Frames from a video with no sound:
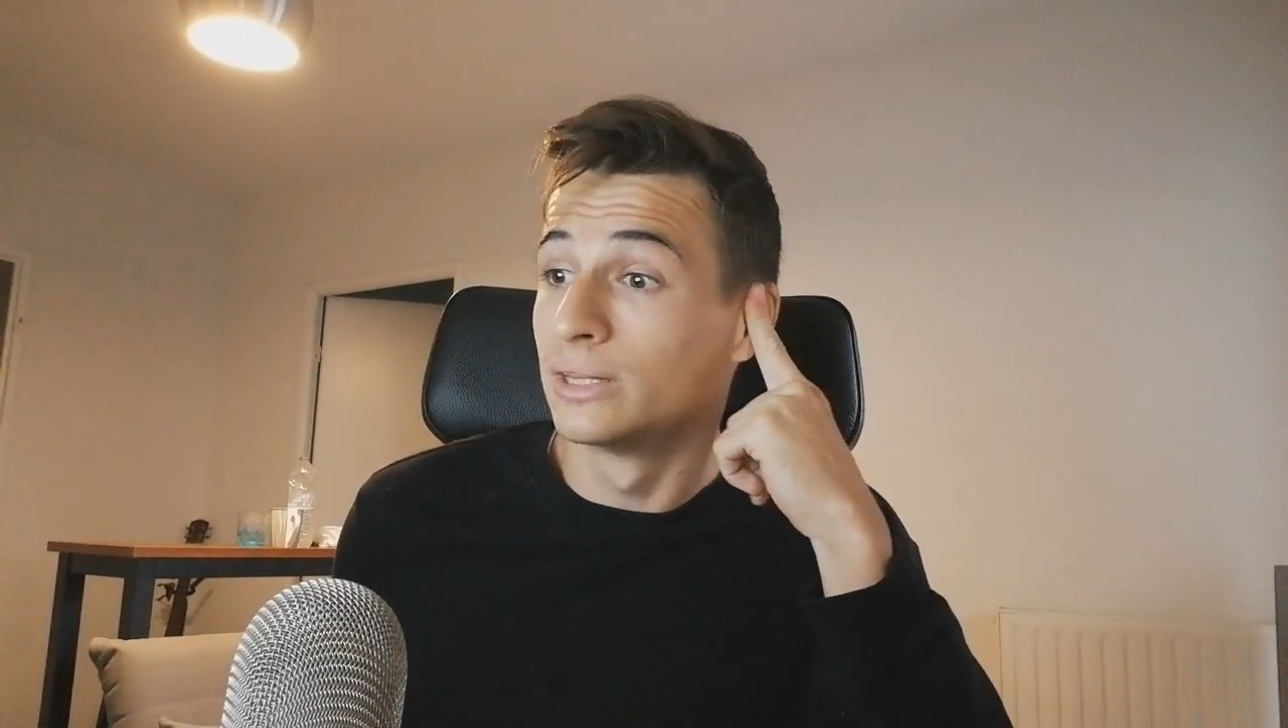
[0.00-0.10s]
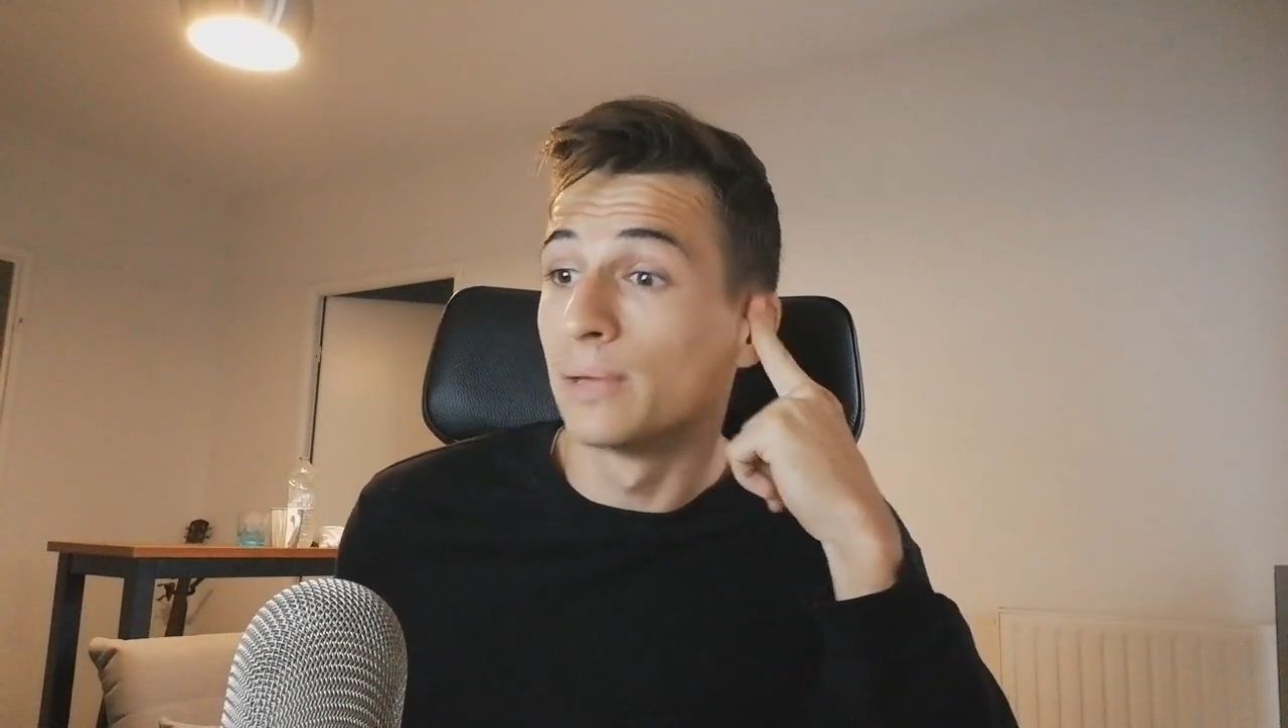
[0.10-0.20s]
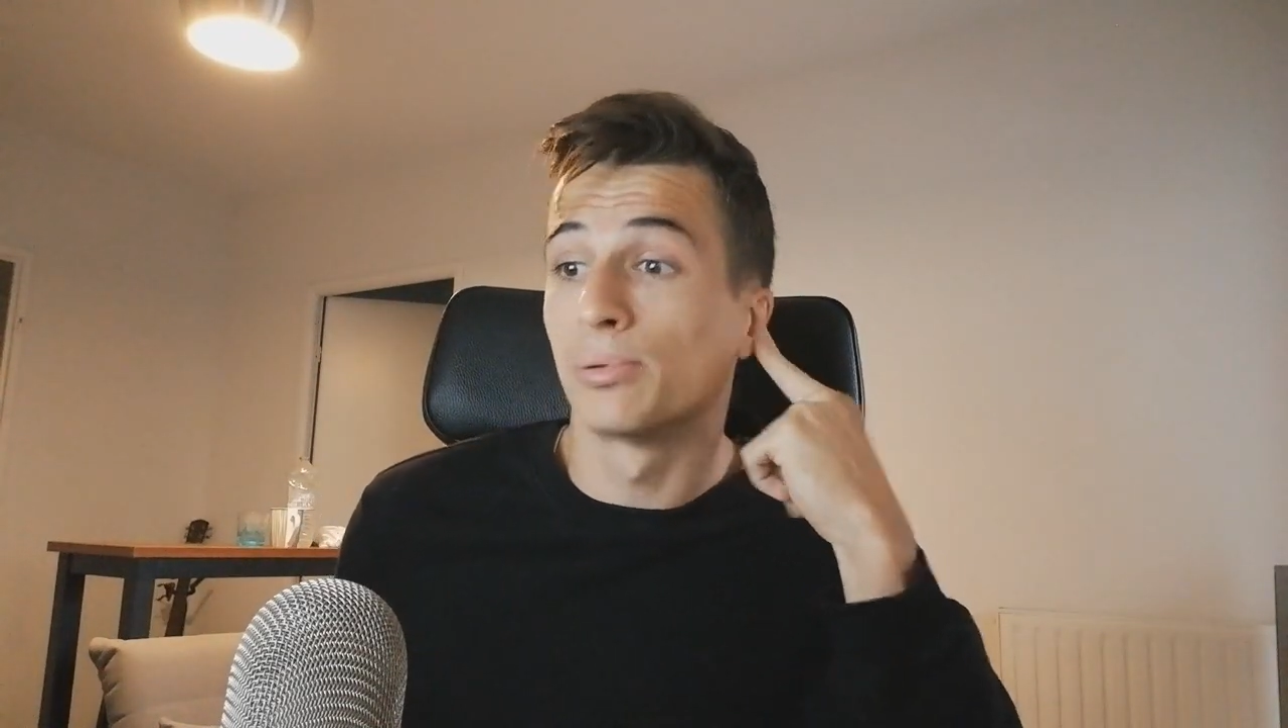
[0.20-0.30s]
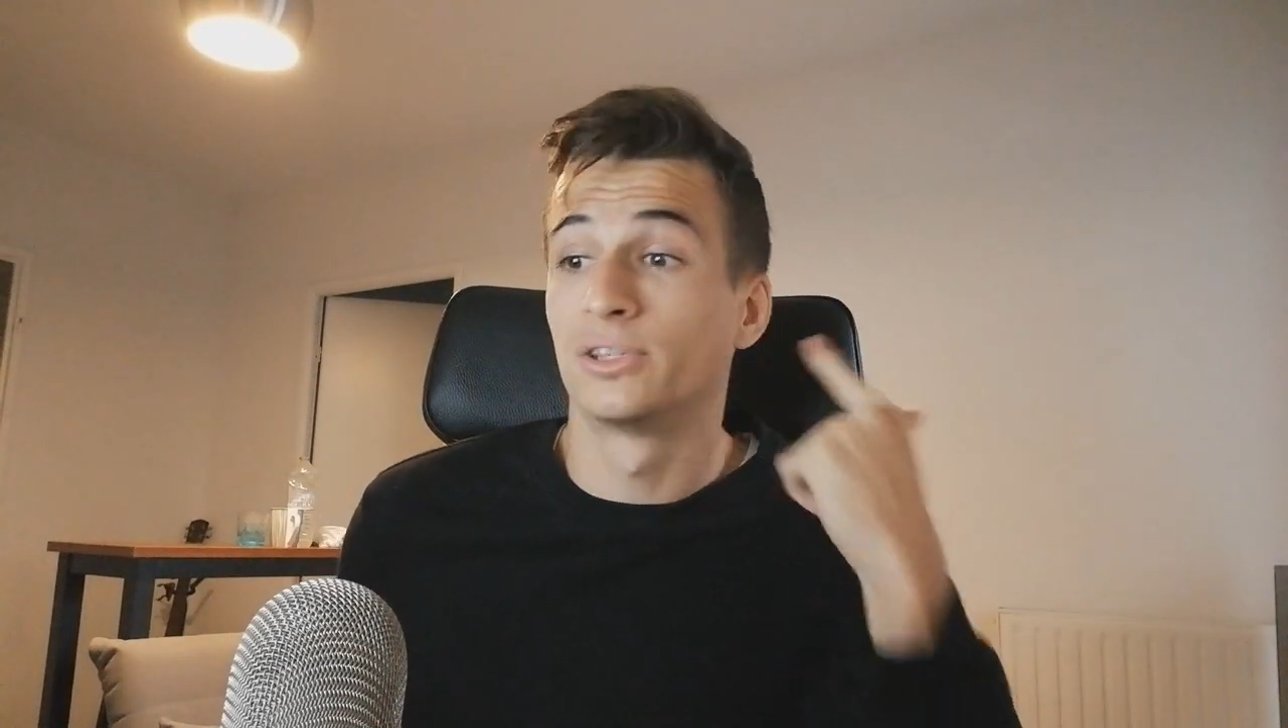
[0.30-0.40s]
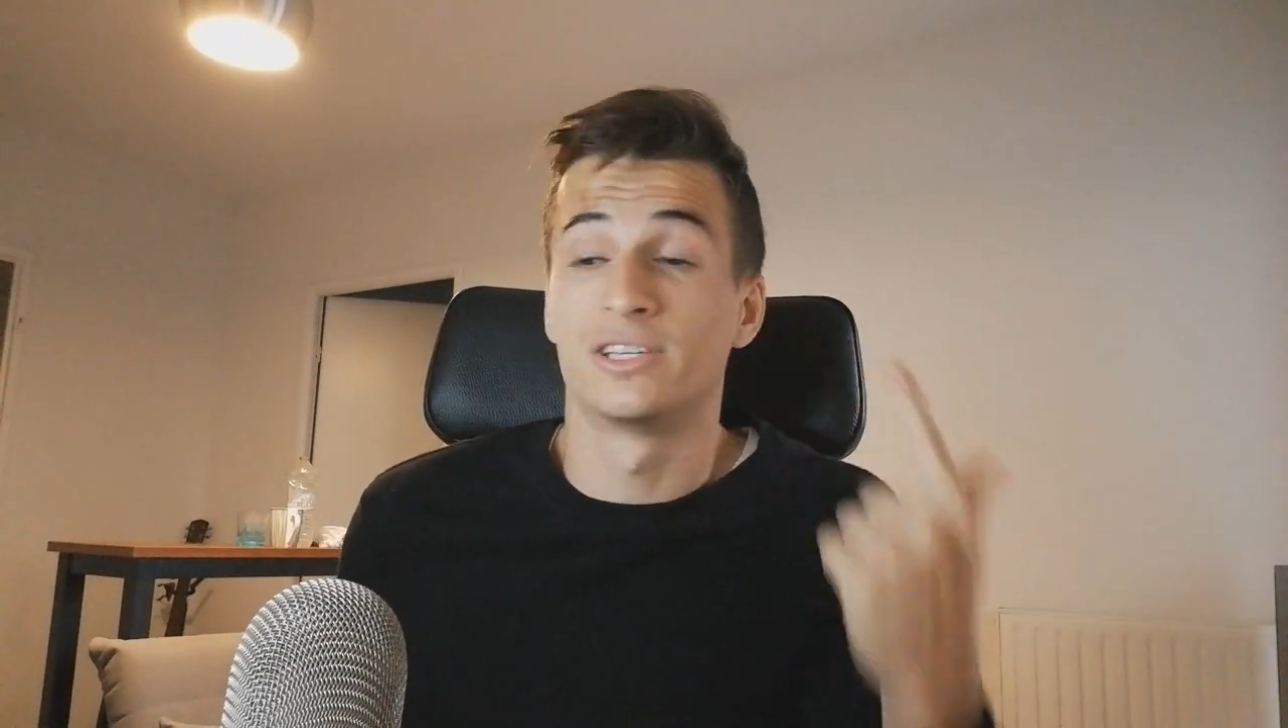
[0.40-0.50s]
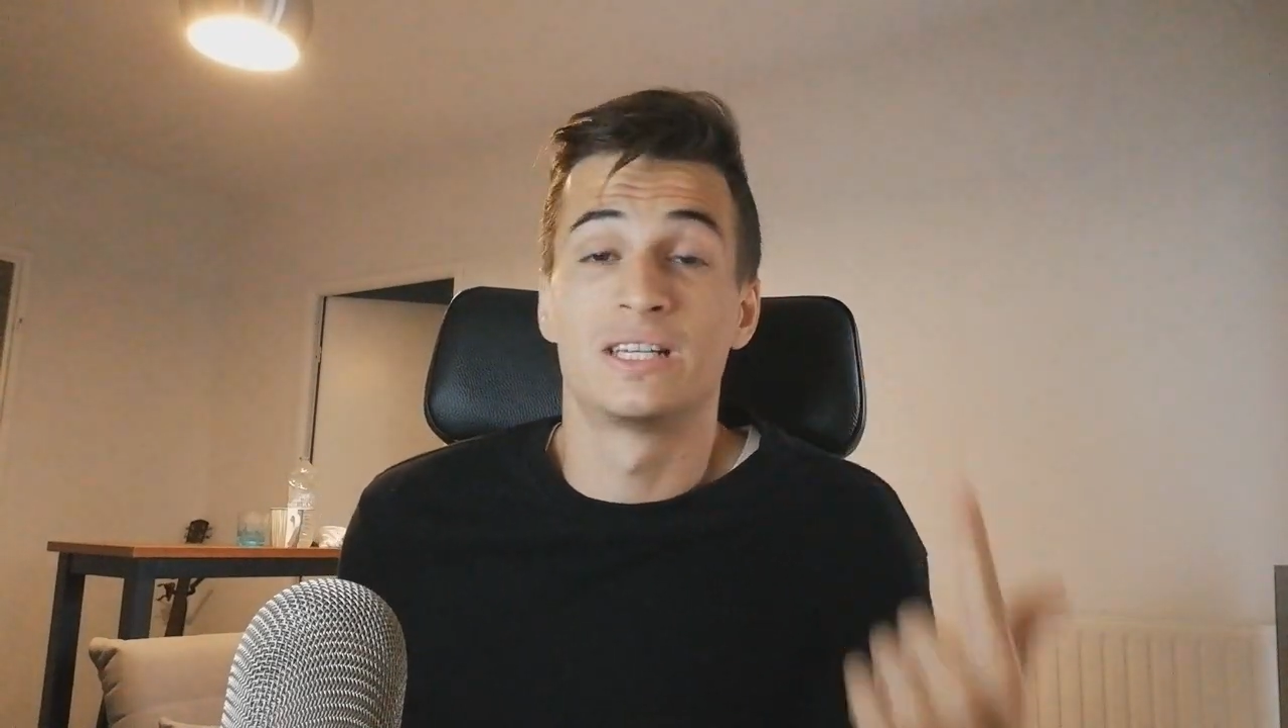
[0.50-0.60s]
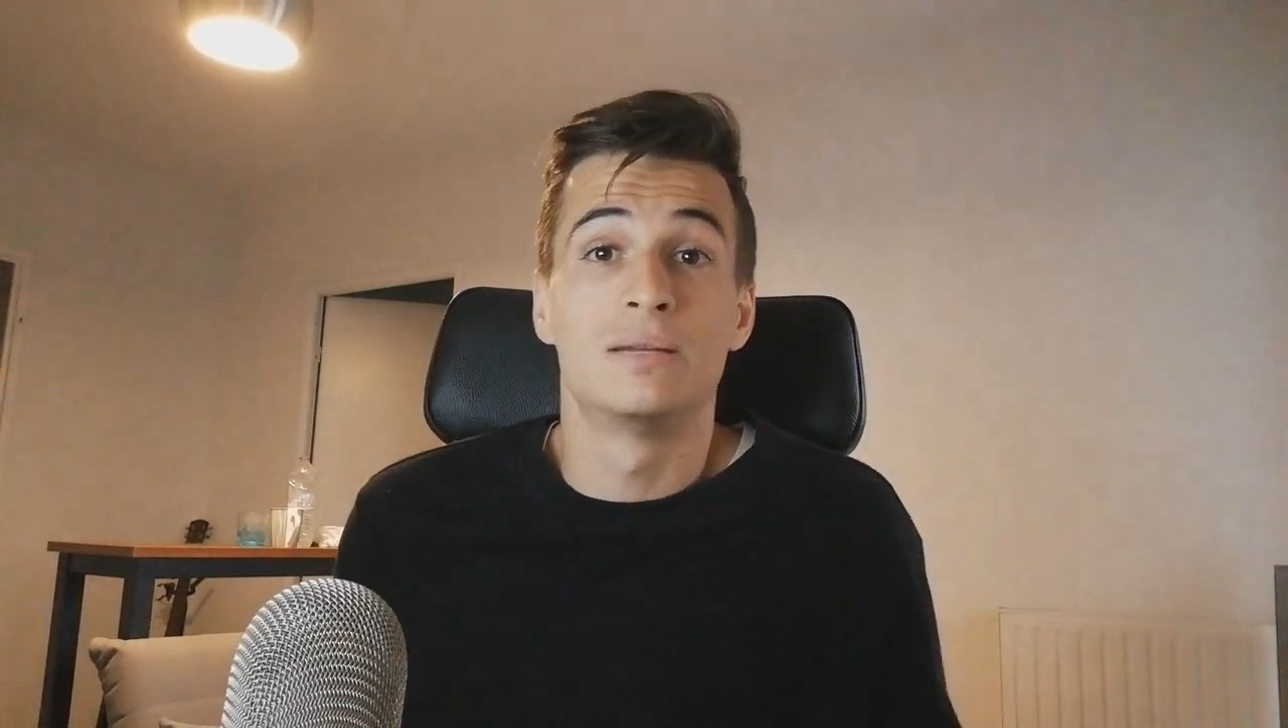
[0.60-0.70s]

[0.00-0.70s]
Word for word: t'apporter cette